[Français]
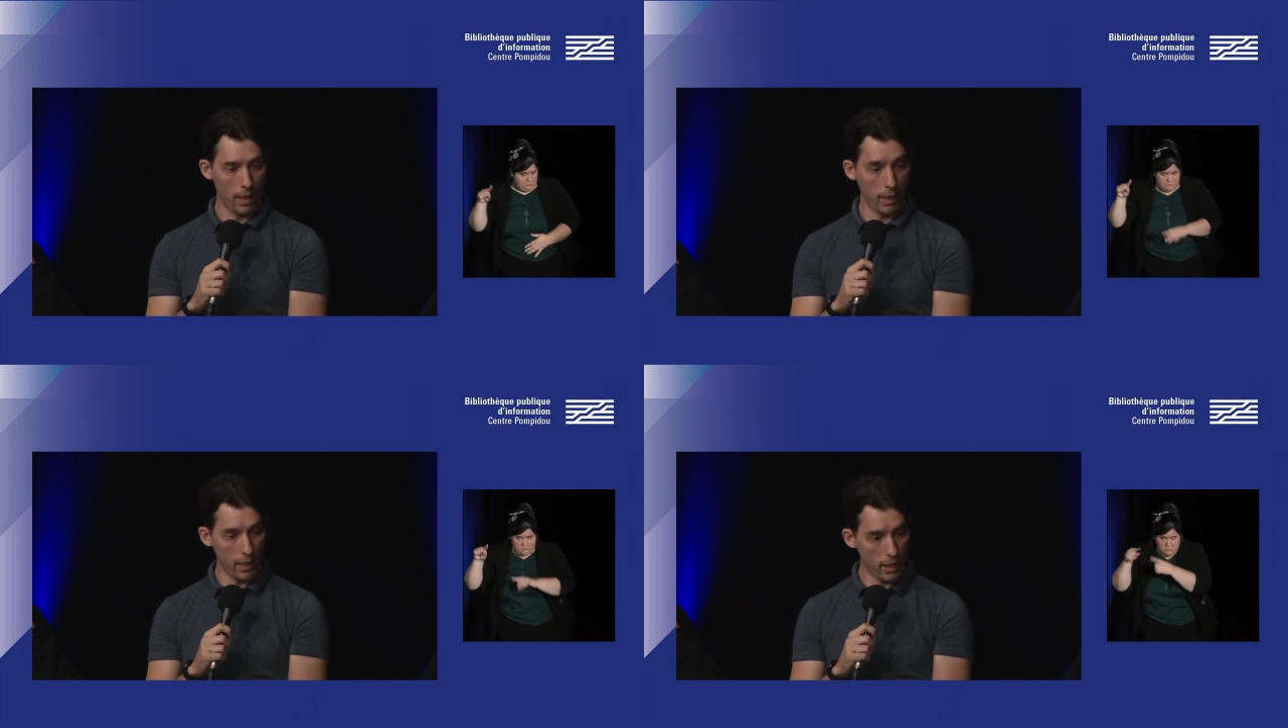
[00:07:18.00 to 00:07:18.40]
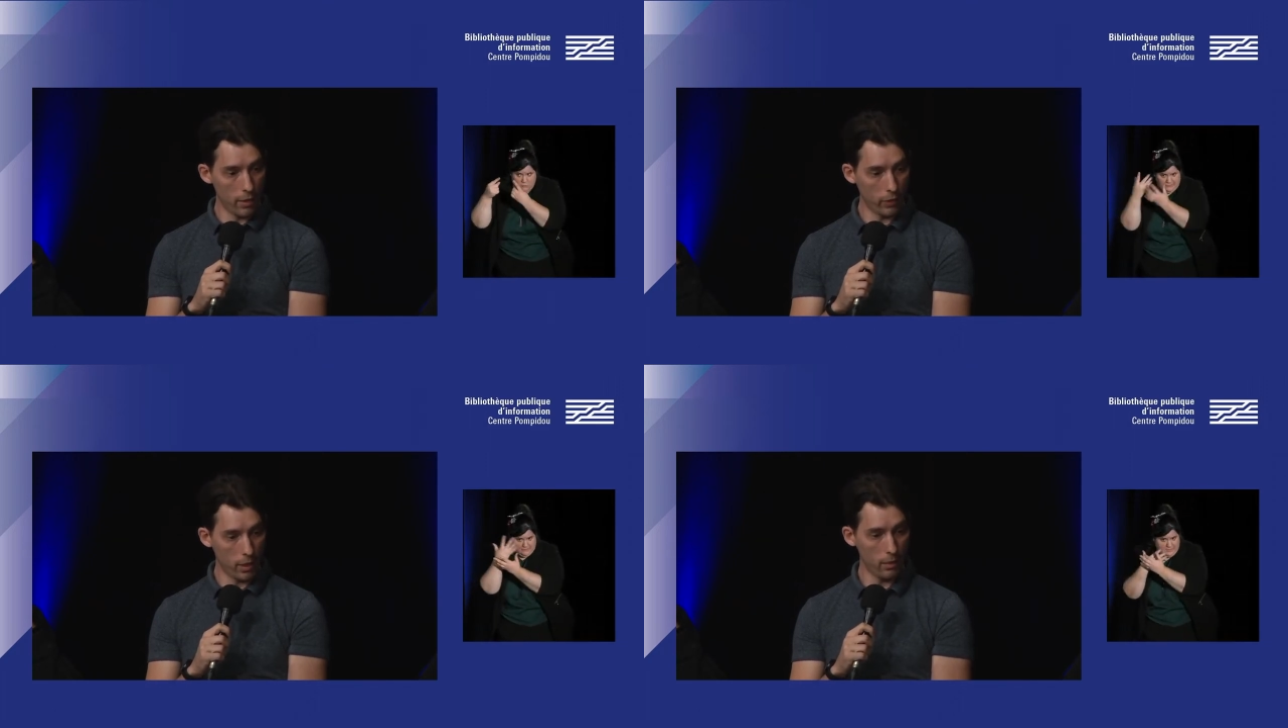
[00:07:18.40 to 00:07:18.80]
Et il y
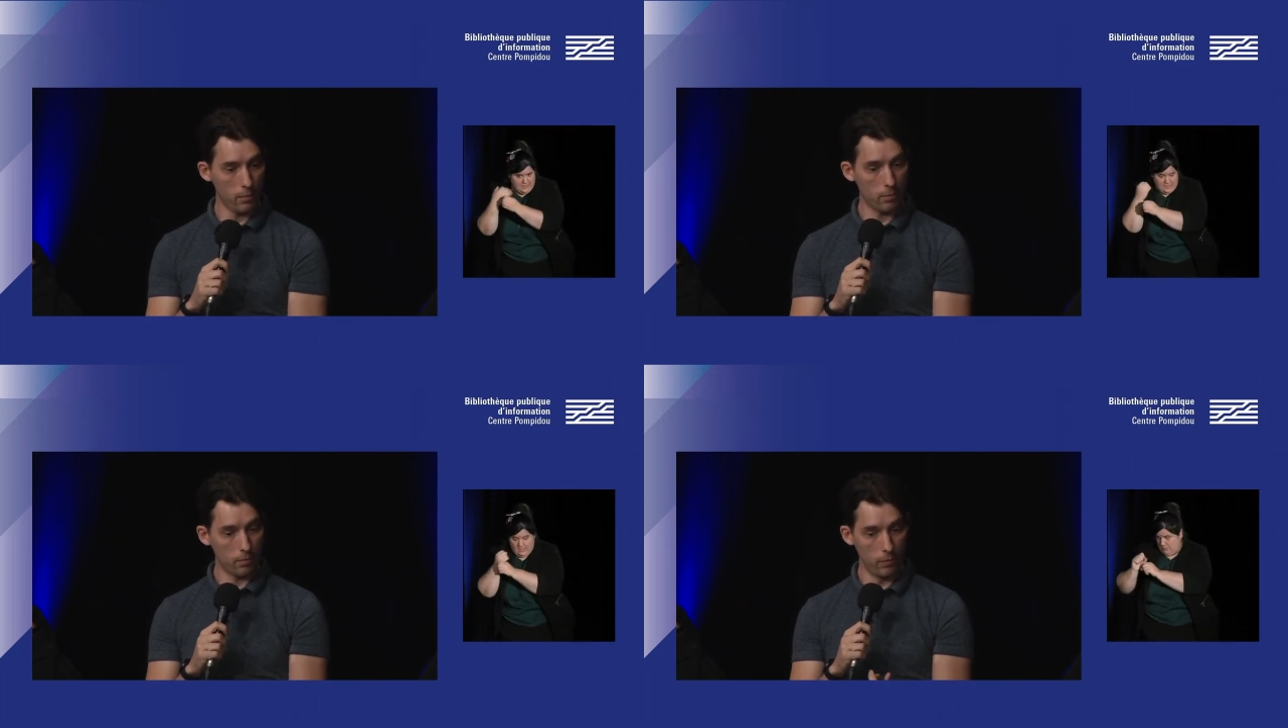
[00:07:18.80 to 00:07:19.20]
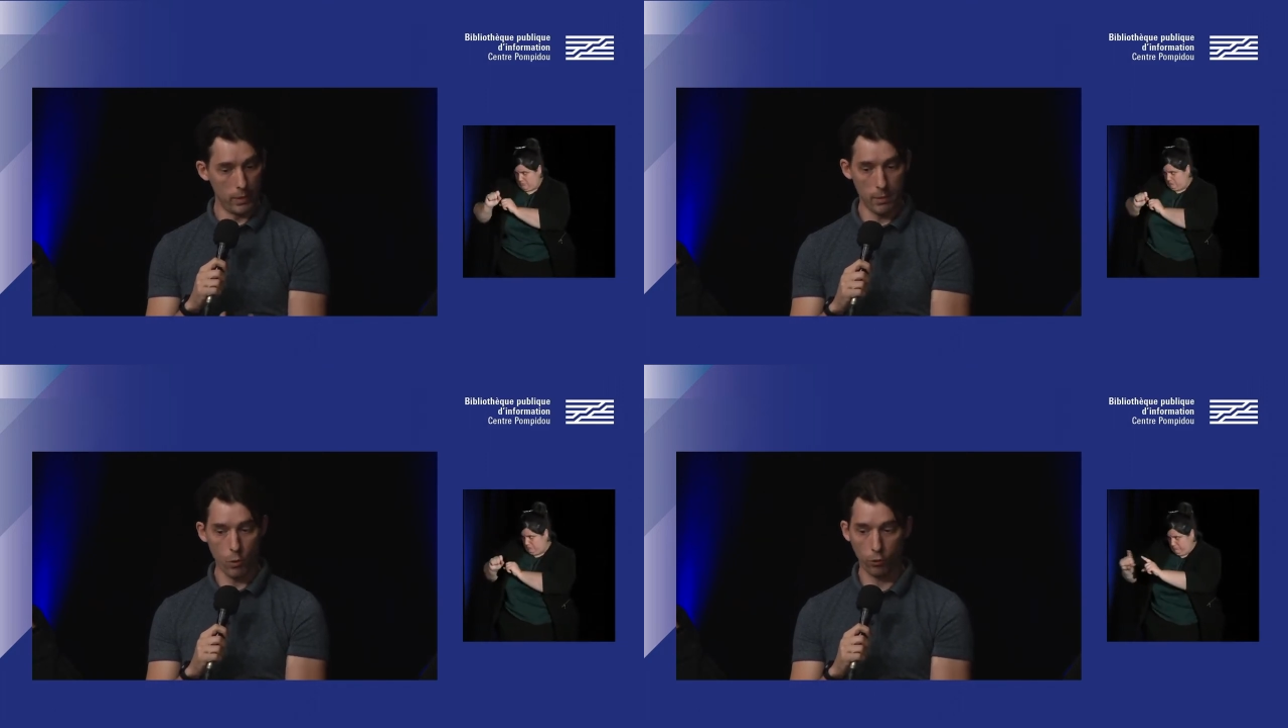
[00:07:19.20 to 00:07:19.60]
avait
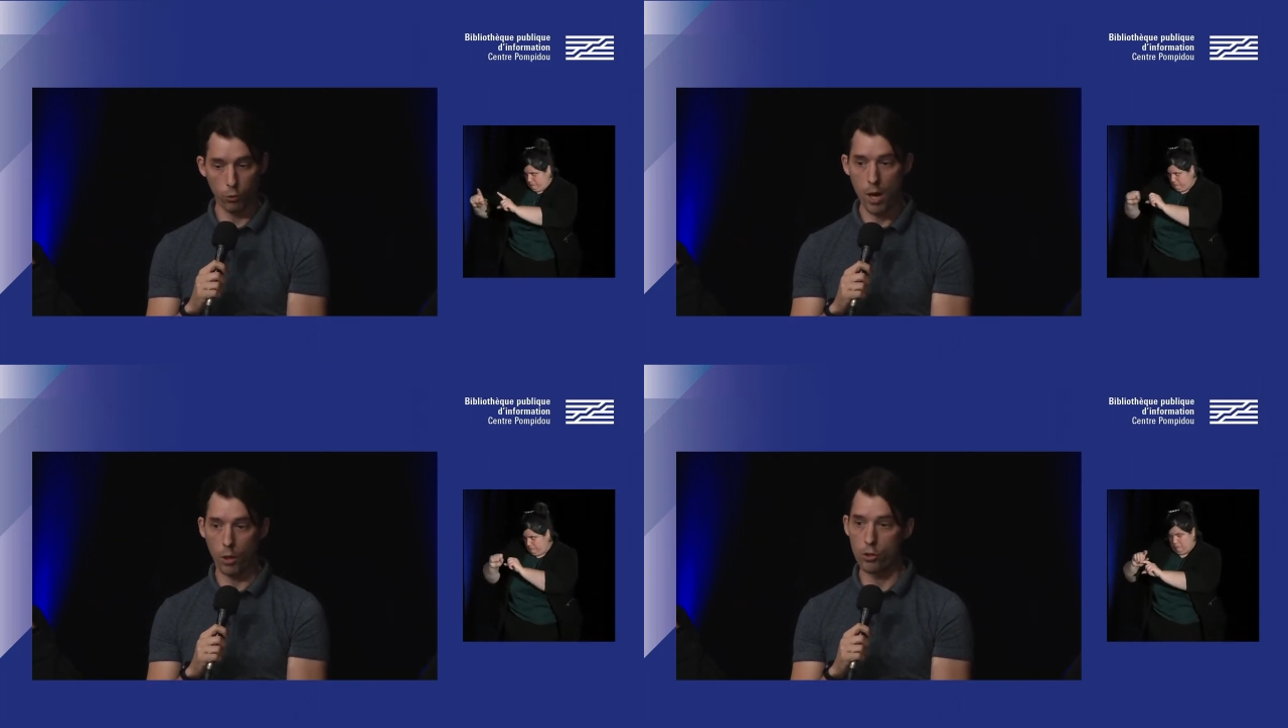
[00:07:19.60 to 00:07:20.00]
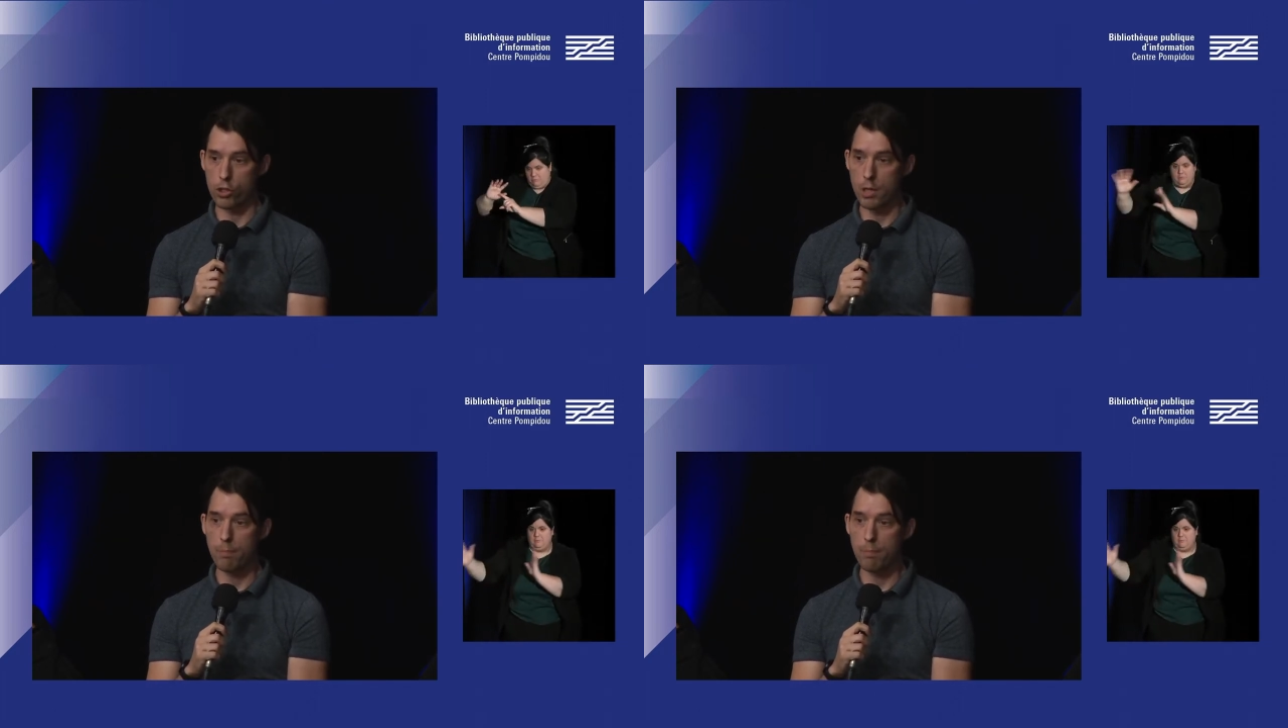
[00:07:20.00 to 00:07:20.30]
des morceaux arrangés